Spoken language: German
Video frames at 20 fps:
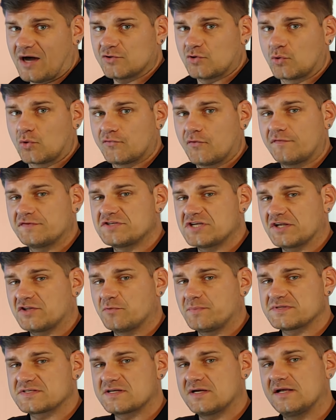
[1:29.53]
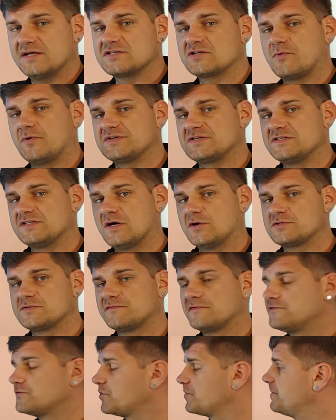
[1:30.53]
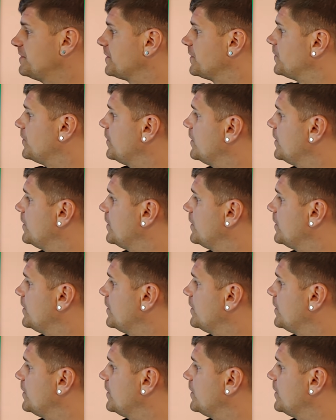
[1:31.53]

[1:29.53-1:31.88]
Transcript: 850 Hektopascal, also quasi in 1500 Metern